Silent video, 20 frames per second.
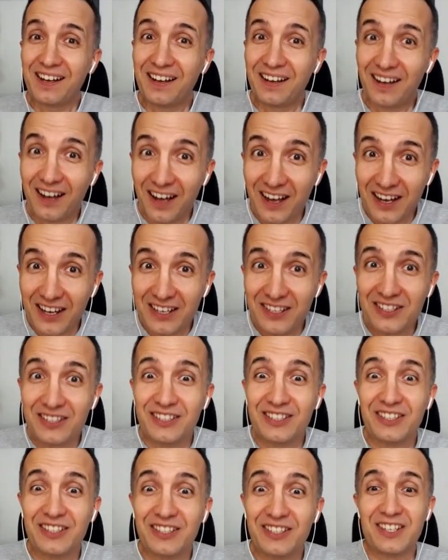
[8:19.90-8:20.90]
Aynı
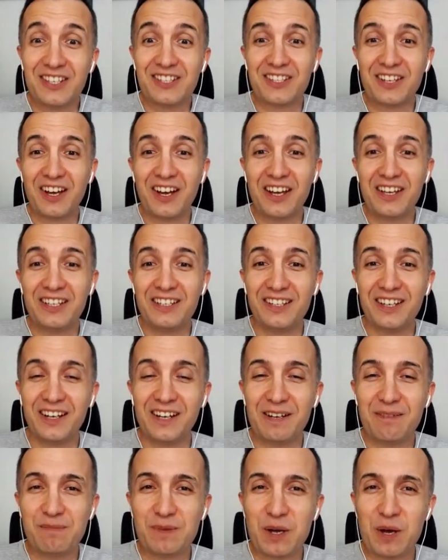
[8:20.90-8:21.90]
tas aynı
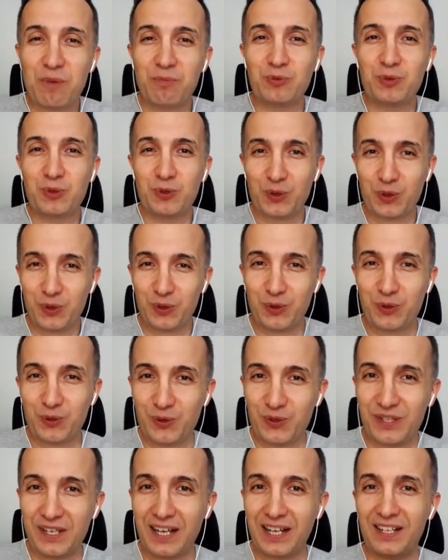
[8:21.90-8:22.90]
hamam. Çok
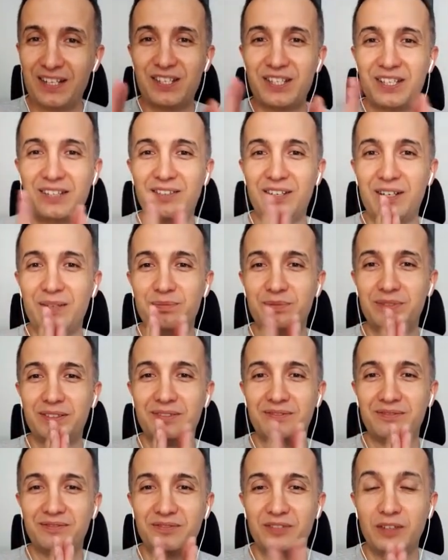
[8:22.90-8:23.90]
güzel cevap.
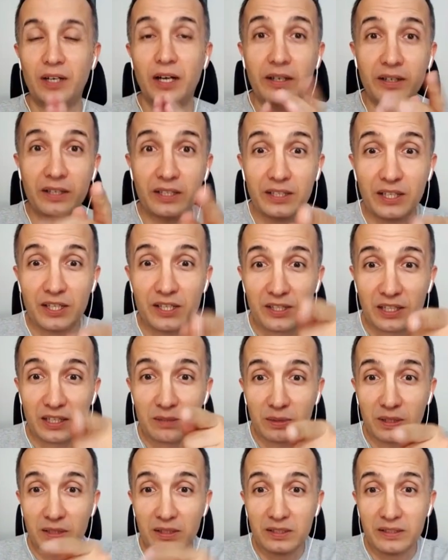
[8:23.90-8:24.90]
Arkadaşlar
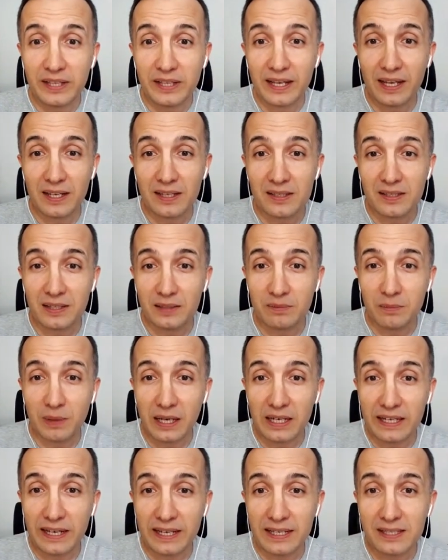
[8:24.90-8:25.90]
bakın ne yazdı
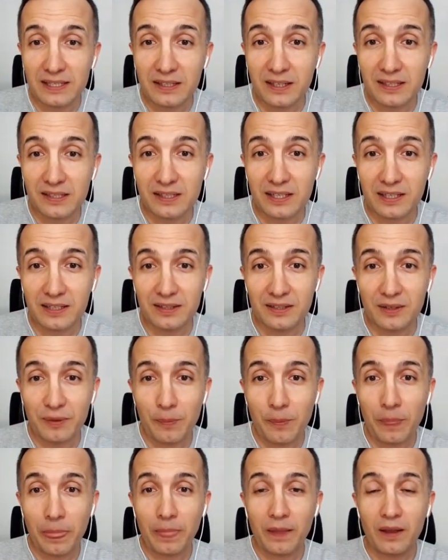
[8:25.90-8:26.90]
Balges Nasir.
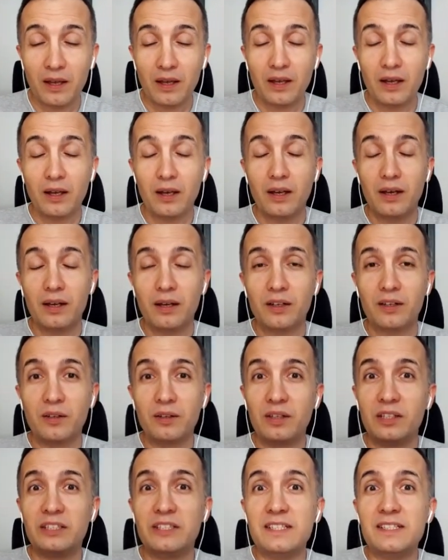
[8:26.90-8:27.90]

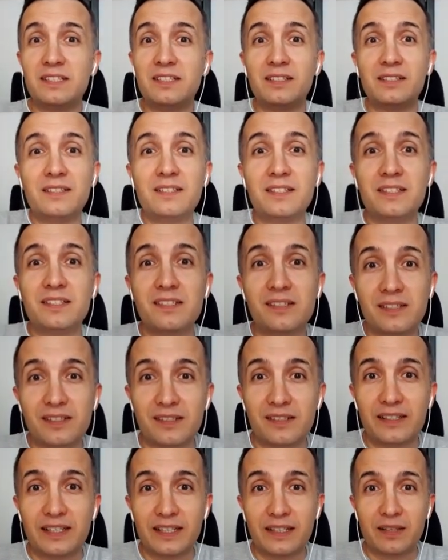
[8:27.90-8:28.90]
Nasılsınız
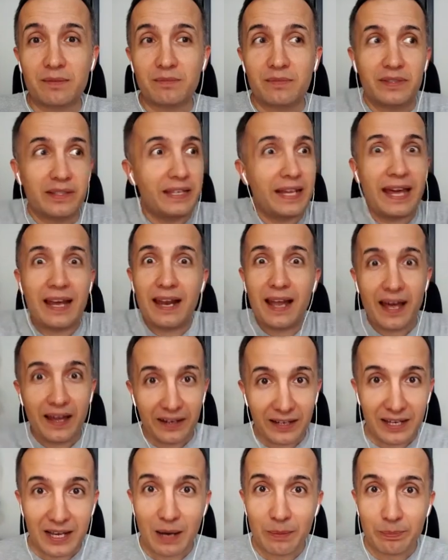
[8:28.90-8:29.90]
dedim. Neler
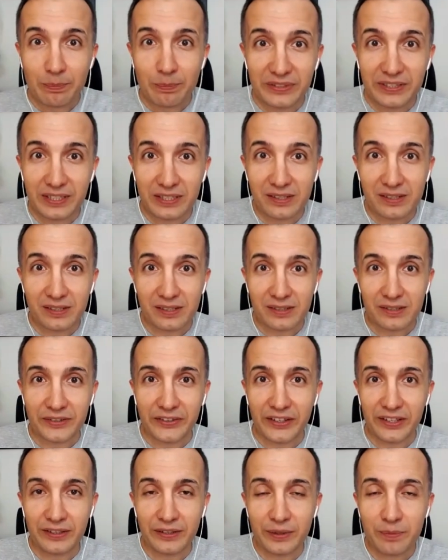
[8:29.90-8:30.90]
yaptınız
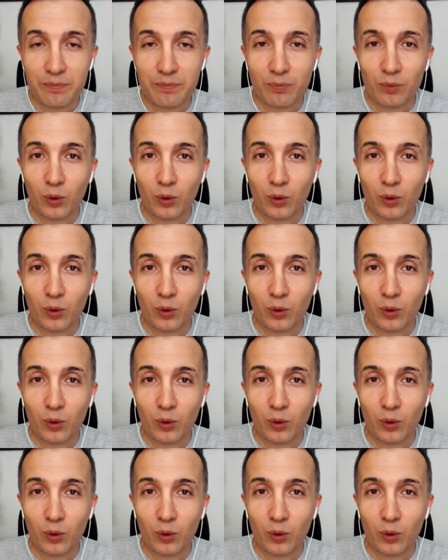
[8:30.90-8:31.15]
dedim.